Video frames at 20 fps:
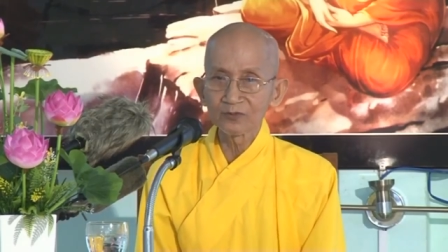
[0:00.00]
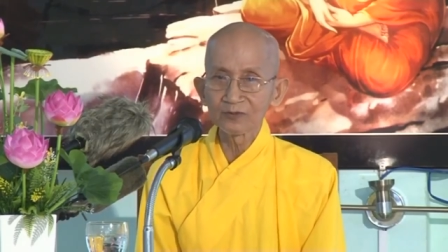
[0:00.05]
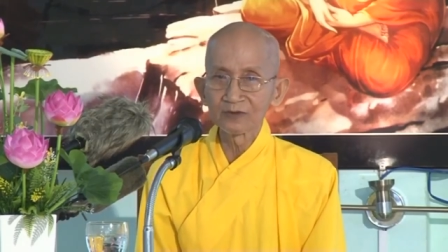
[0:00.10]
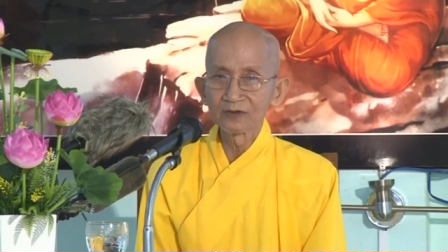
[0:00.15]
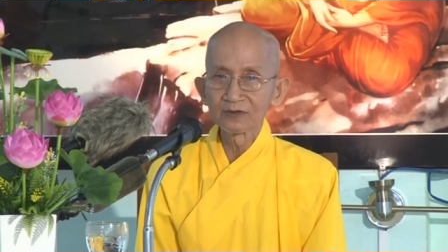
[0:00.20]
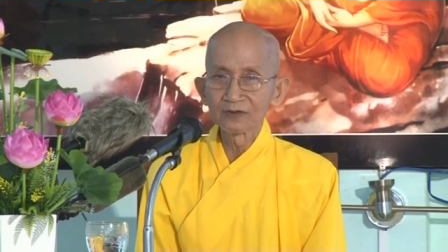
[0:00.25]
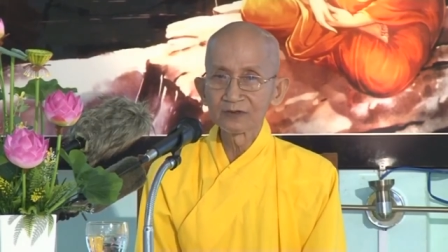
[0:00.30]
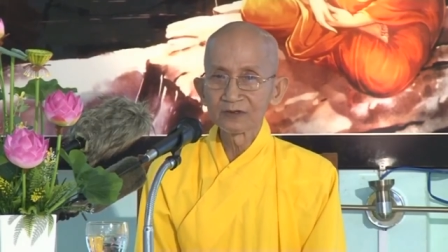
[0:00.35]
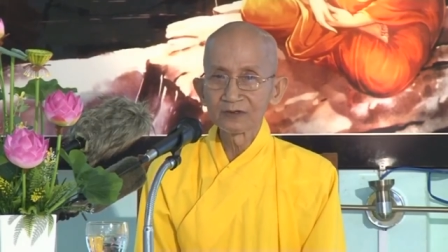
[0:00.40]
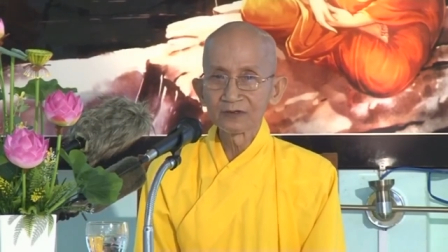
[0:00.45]
của
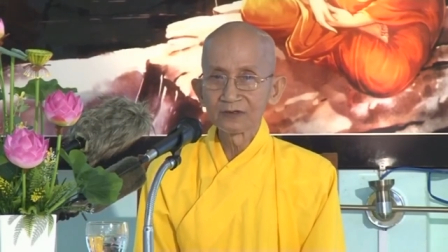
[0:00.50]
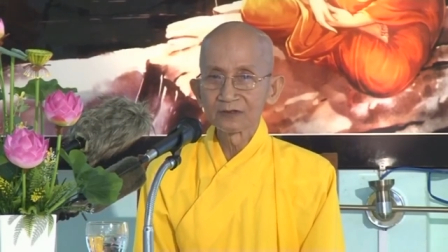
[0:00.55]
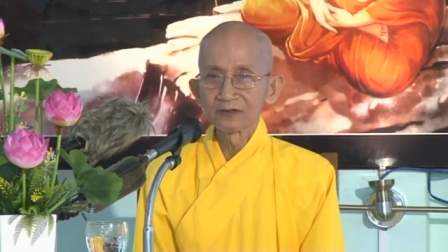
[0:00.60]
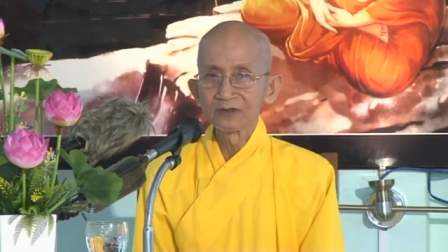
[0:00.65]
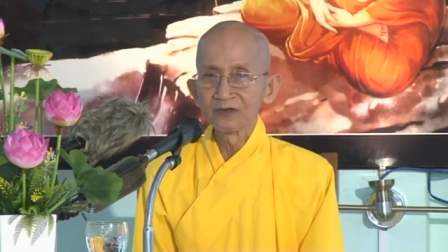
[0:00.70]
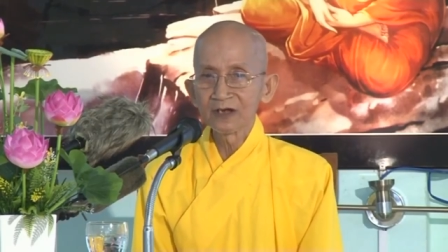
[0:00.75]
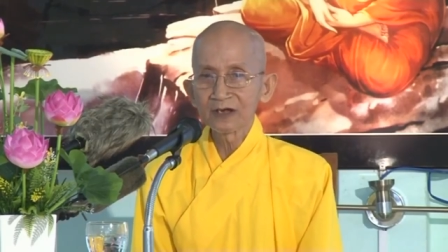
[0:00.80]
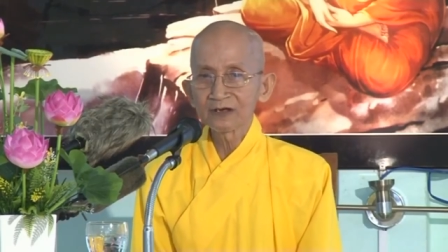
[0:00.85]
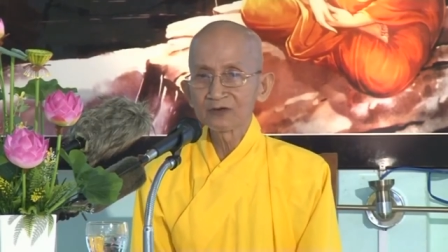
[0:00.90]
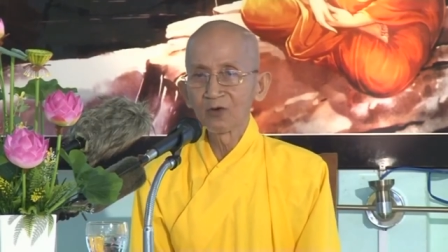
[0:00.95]

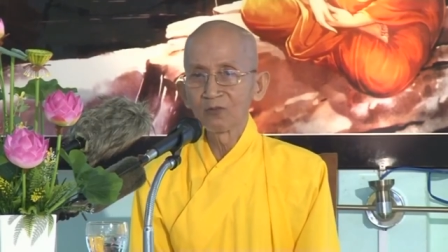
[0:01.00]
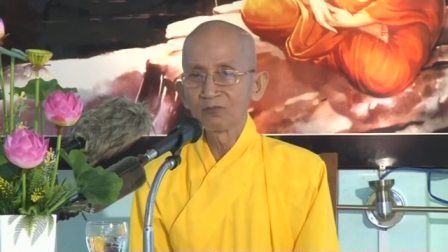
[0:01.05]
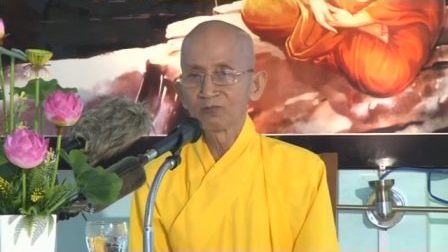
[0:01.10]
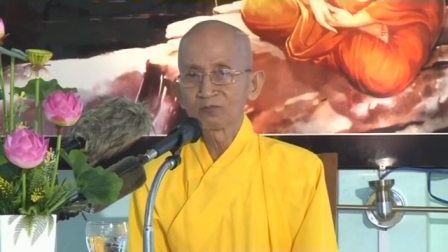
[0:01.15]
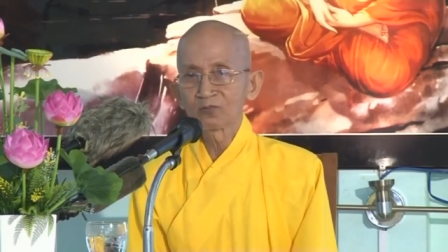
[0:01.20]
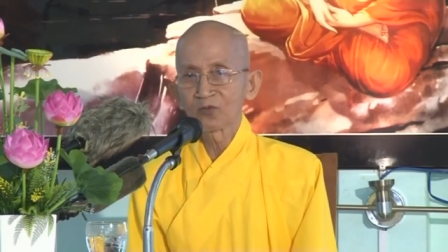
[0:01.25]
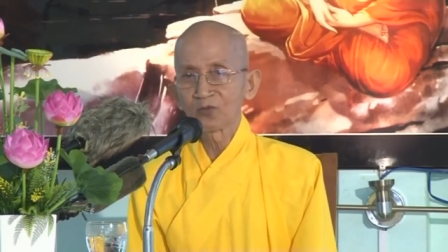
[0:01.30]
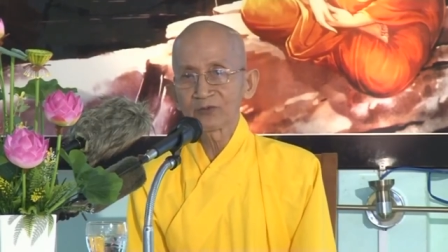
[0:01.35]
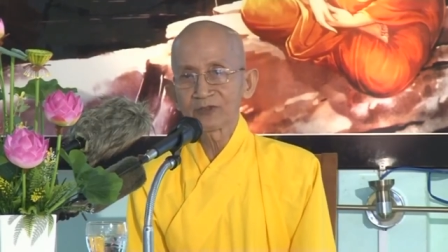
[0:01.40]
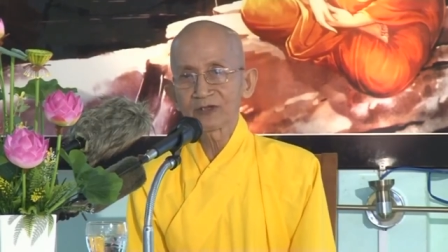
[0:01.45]
người anh
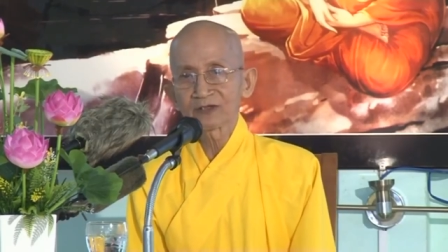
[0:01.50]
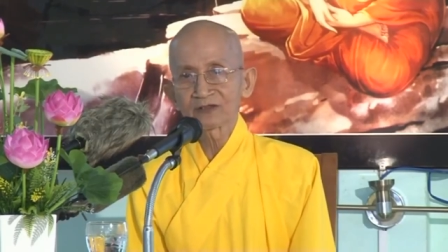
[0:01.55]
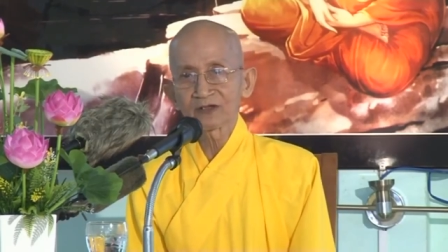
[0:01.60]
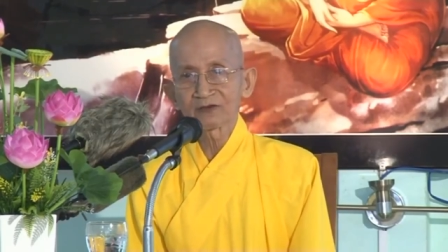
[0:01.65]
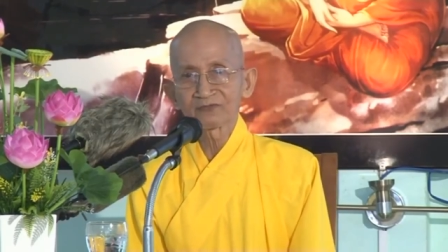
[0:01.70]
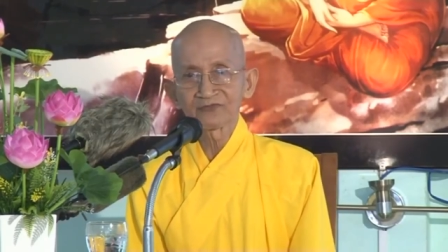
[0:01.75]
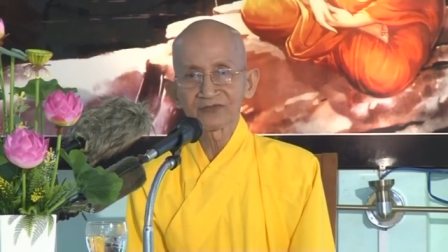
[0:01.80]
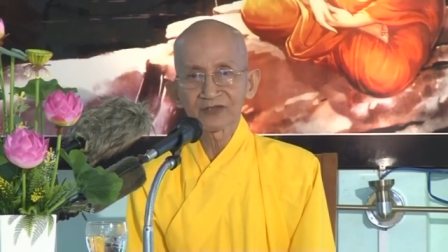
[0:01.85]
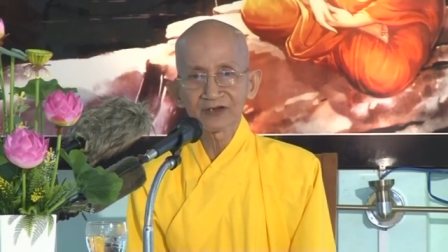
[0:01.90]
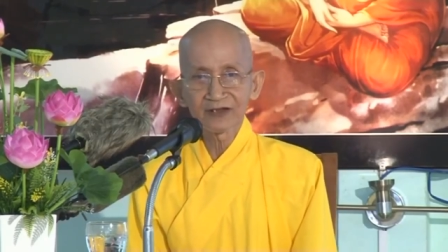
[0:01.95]
hùng của
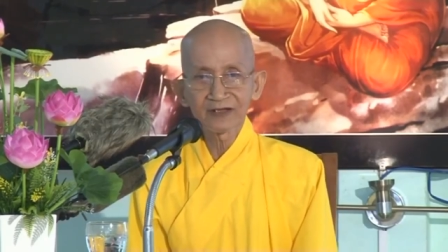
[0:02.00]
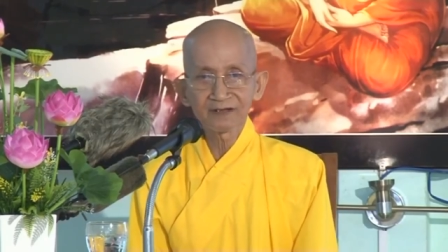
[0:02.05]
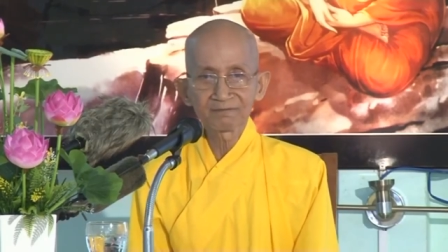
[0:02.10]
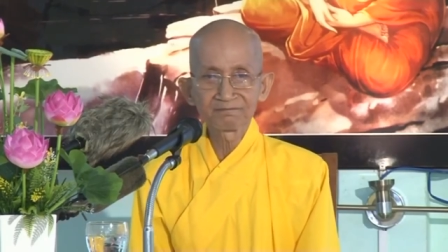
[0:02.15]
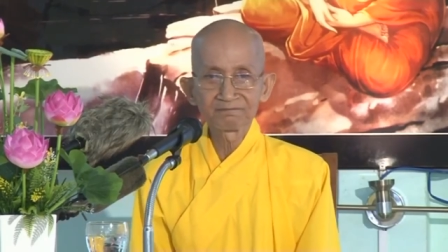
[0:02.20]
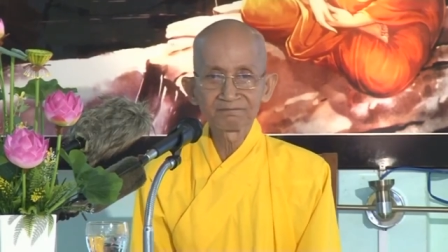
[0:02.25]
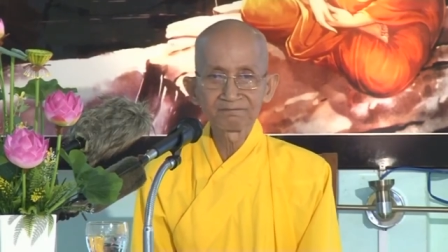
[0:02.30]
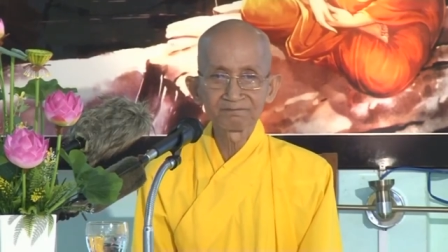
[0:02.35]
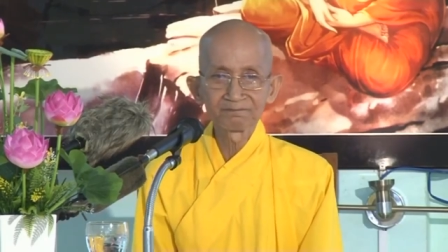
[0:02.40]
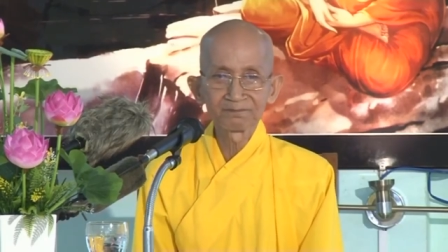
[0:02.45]
dân tộc việt
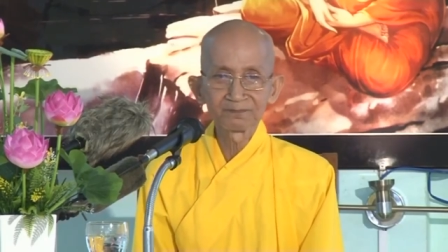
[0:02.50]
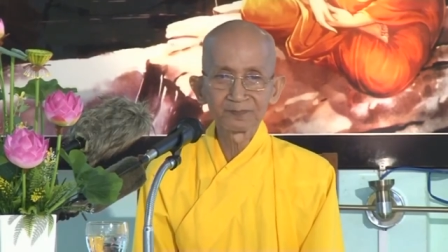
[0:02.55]
nam